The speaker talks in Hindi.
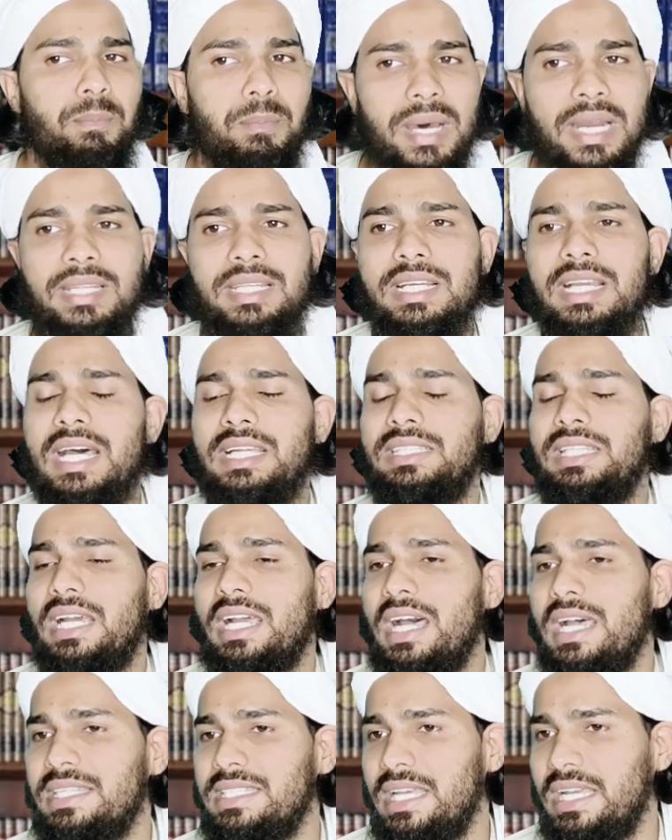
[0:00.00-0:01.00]
मर्द का
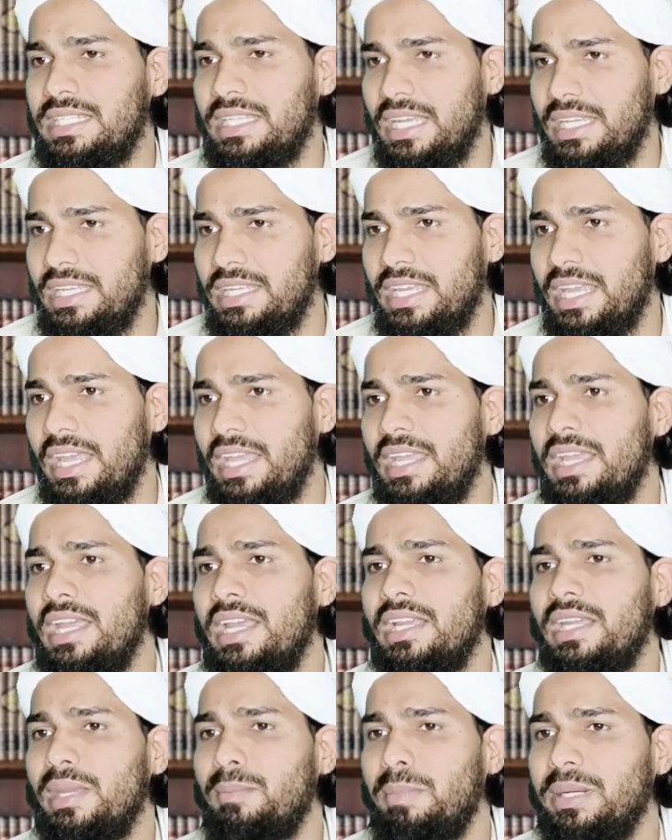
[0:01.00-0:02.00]
तकाजा यही है
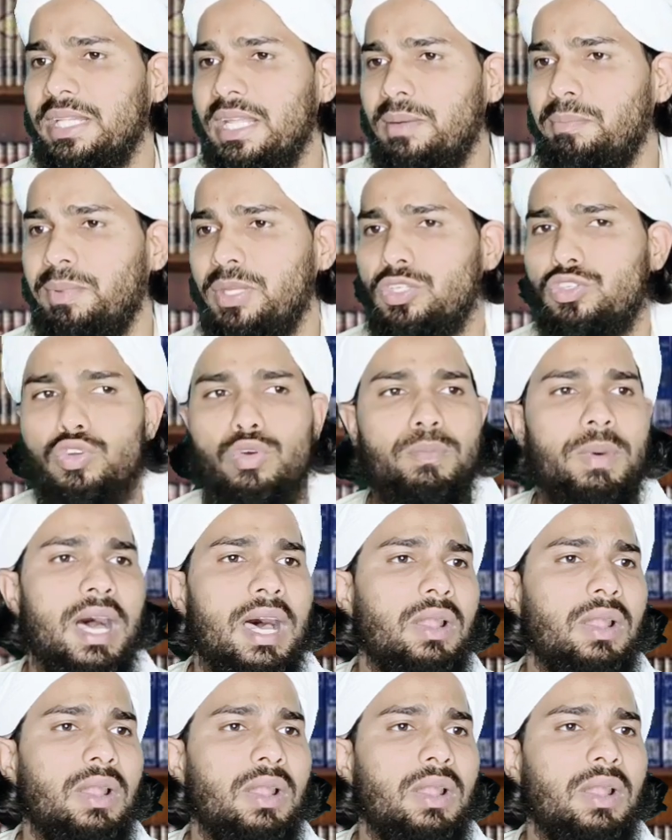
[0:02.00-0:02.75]
कि बदन पे जो